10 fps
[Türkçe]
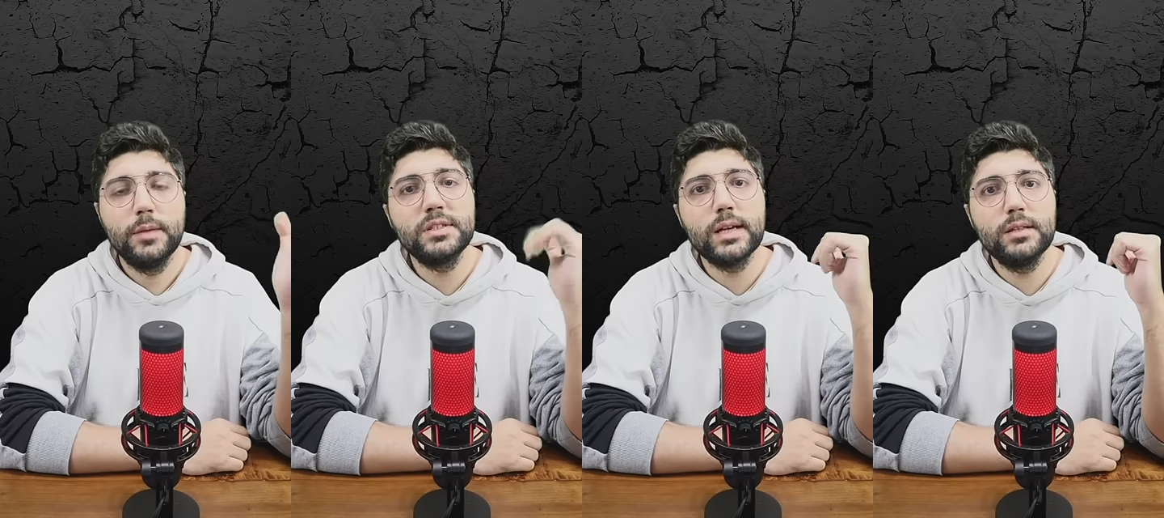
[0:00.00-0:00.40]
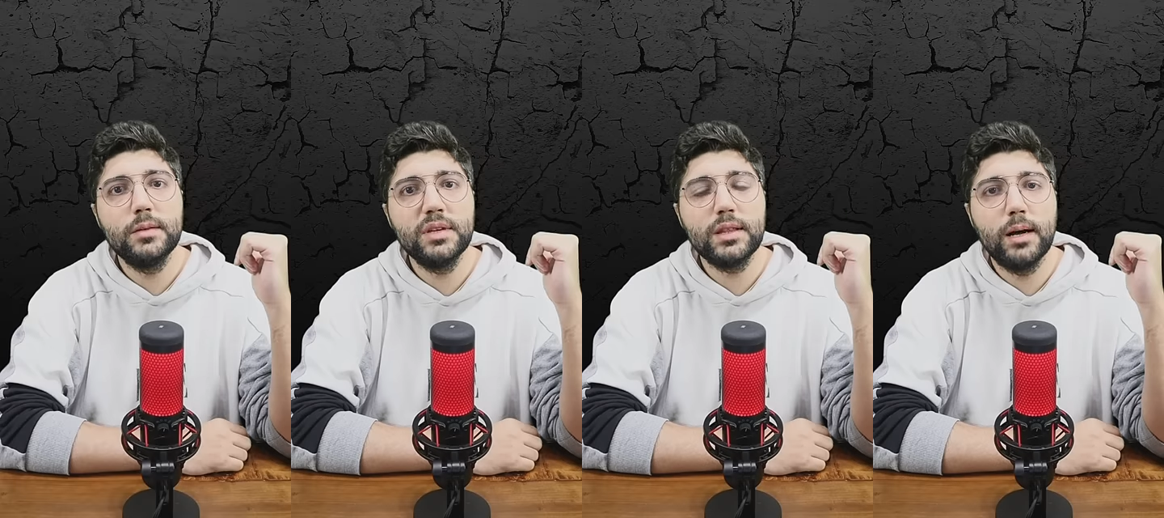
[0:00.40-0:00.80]
20
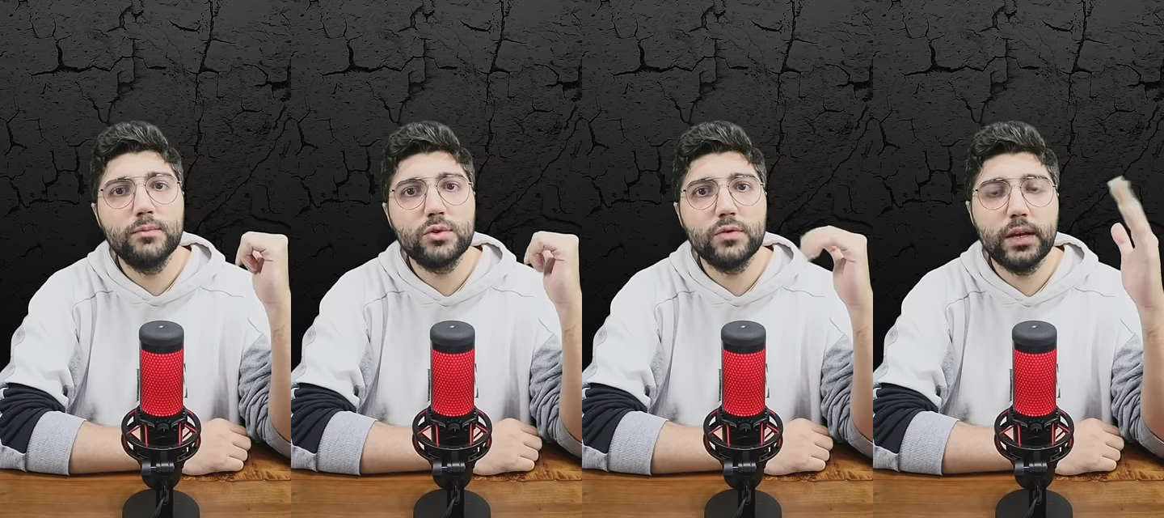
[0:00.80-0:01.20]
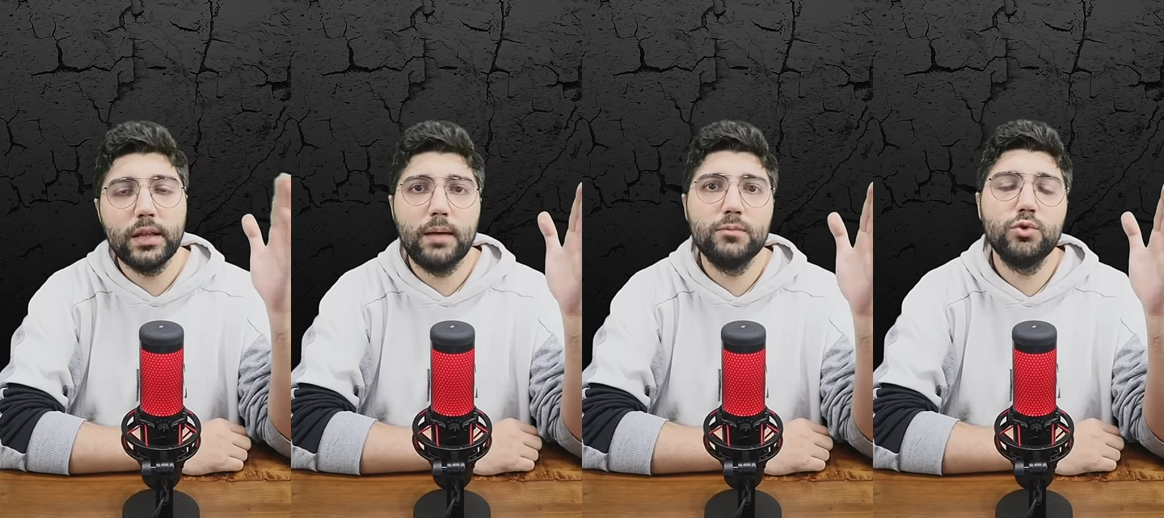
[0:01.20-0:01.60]
santimlik namlusu
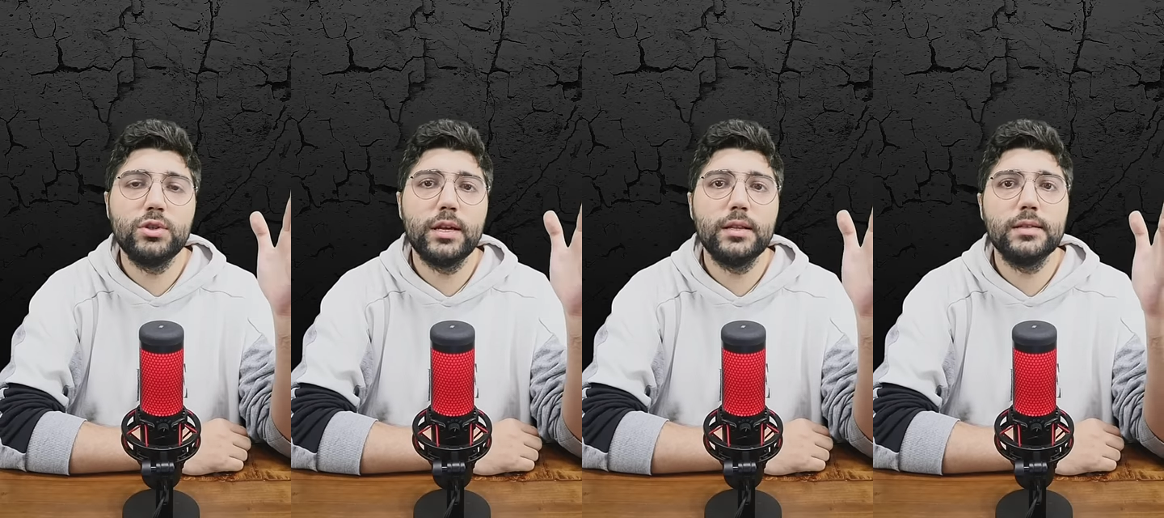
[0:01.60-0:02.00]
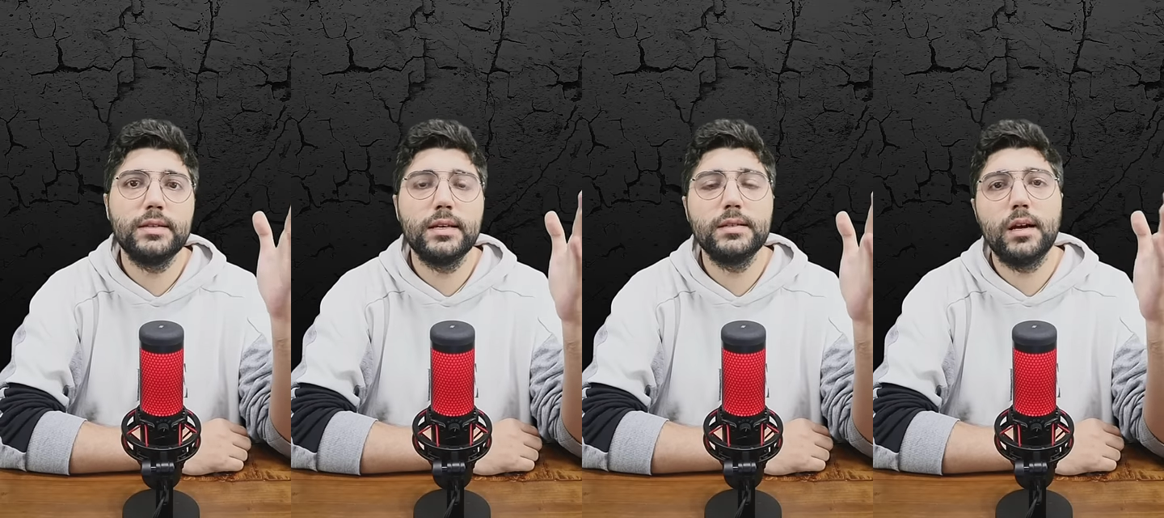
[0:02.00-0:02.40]
ve namlu üzerinde
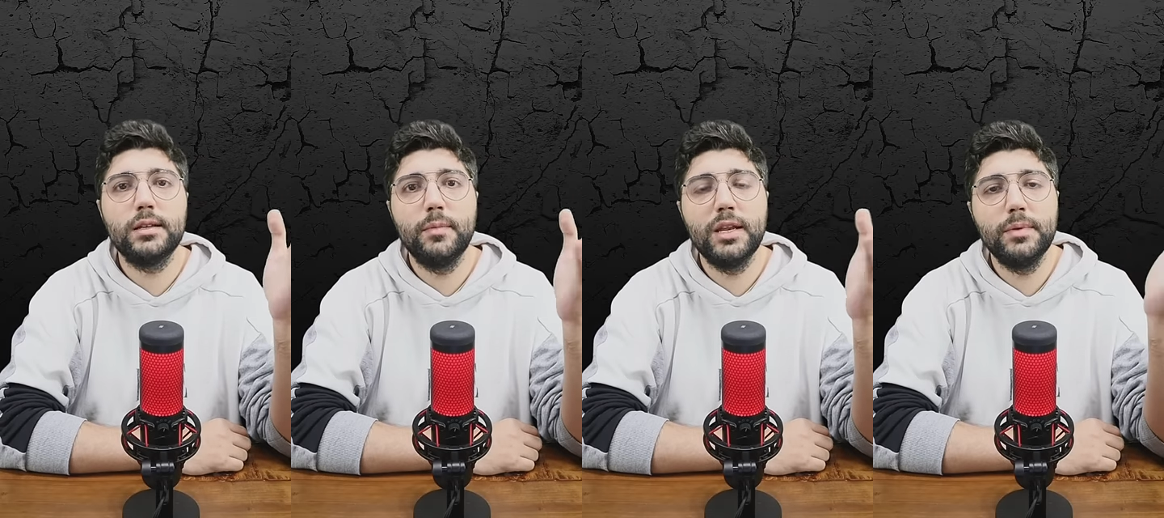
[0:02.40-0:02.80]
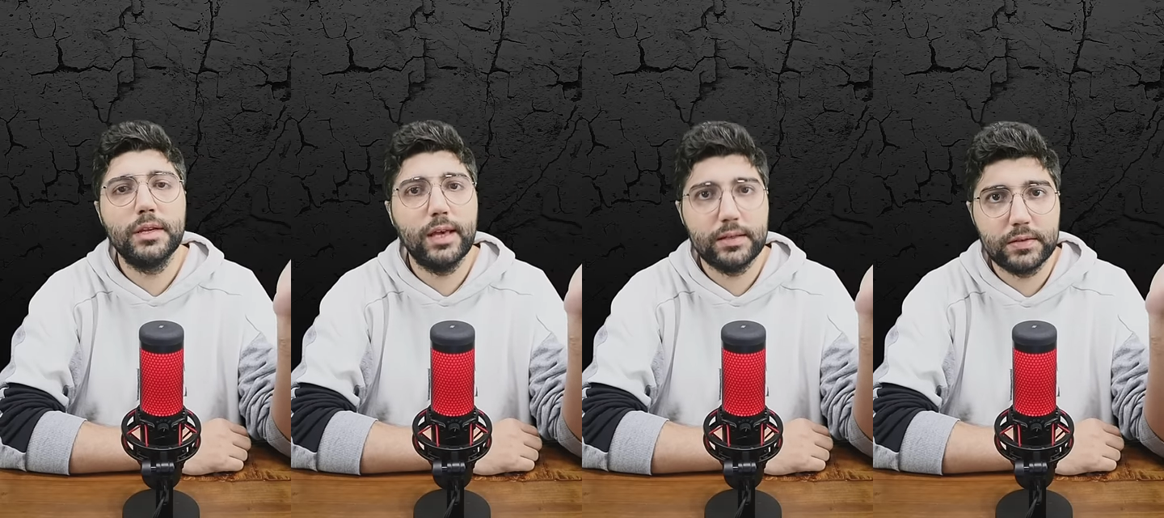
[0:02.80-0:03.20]
8 kademeli
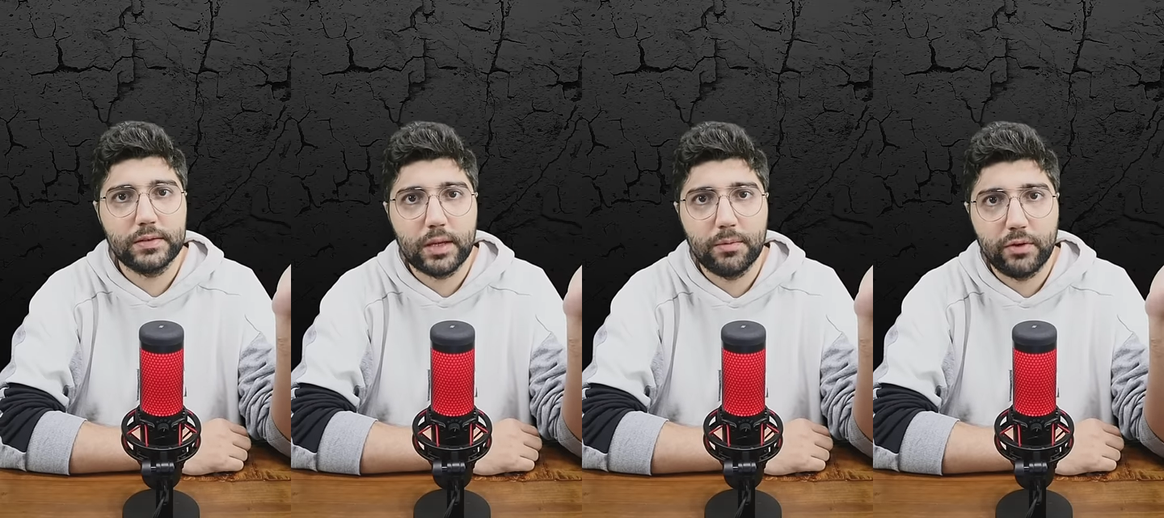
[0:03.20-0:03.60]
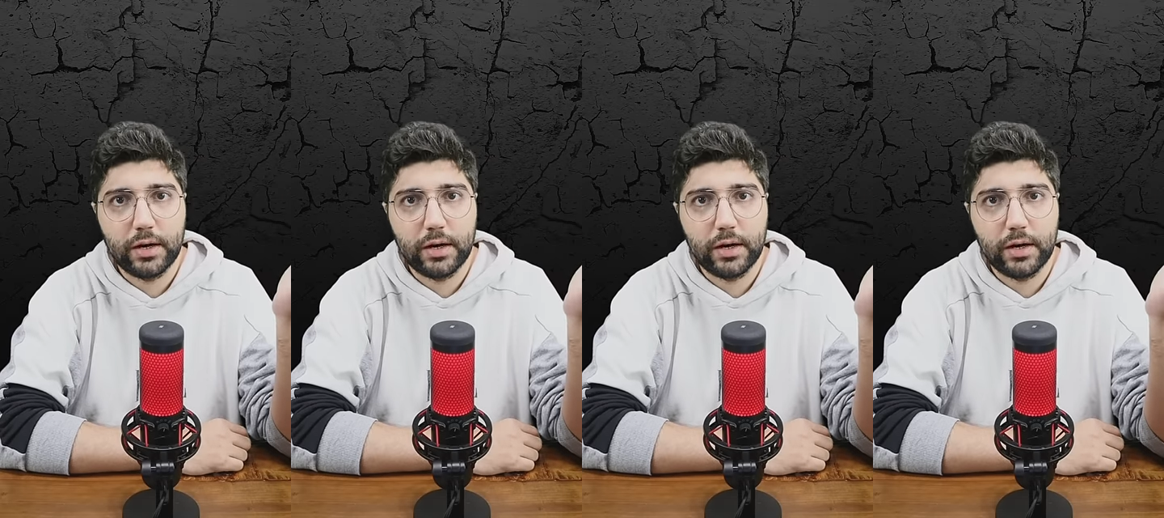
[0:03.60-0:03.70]
bir gez sistemi